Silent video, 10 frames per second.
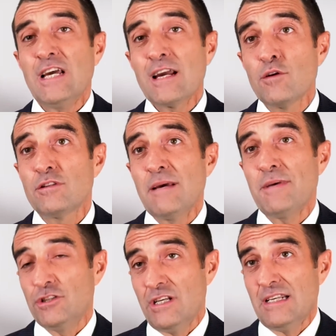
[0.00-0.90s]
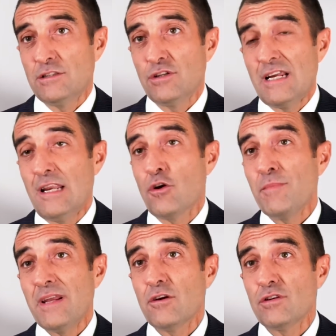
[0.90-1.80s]
c'è anche un tema generazionale,
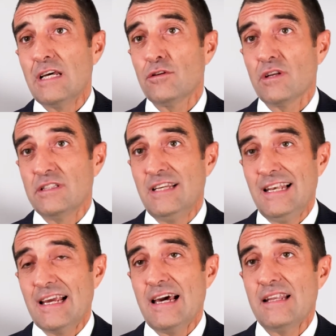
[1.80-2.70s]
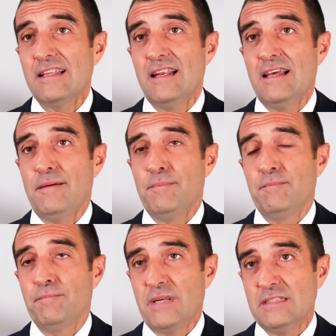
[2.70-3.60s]
come ha ricordato Christine Lagarde, la
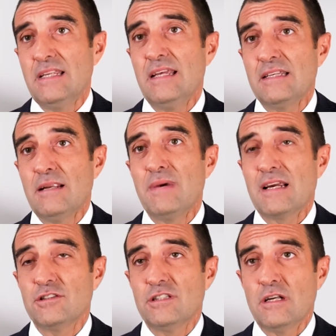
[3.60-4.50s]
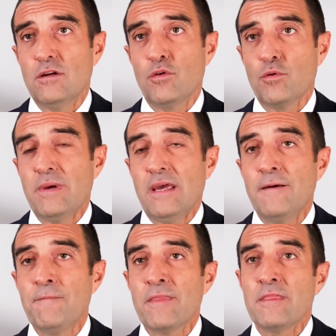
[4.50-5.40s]
Presidente della Banca Centrale
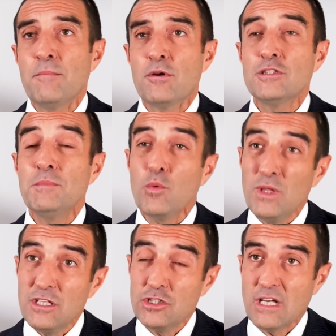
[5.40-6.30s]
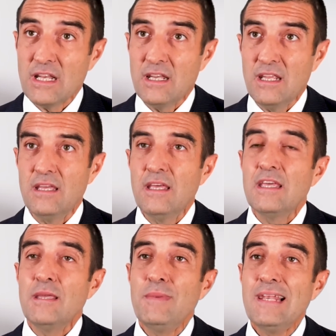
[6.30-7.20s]
Europea, nei prossimi 15 anni
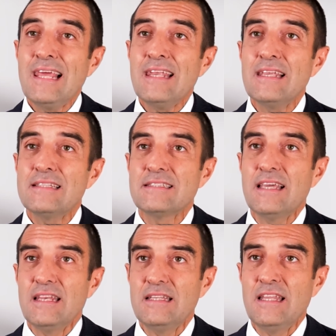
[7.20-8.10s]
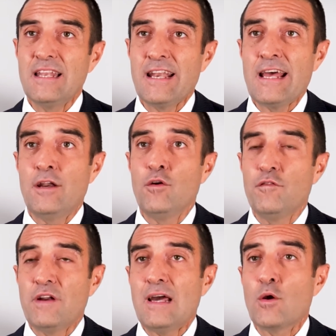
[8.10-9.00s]
i millennials erediteranno
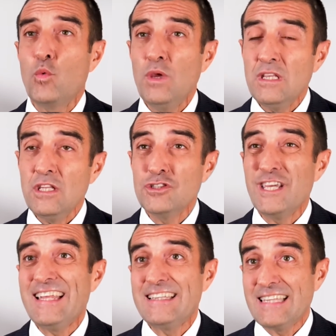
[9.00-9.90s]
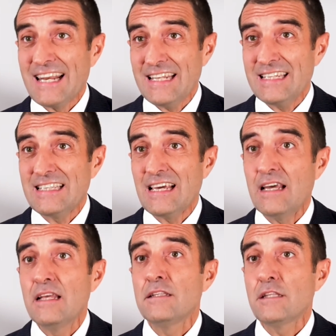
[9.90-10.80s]
fra 15 e
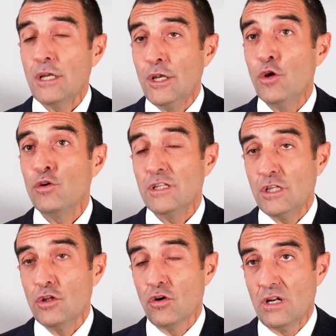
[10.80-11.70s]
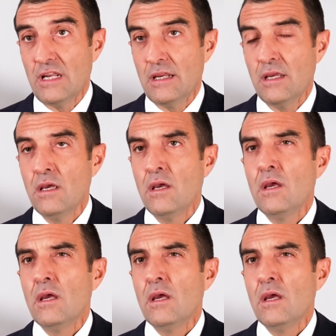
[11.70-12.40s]
30 trilioni di dollari,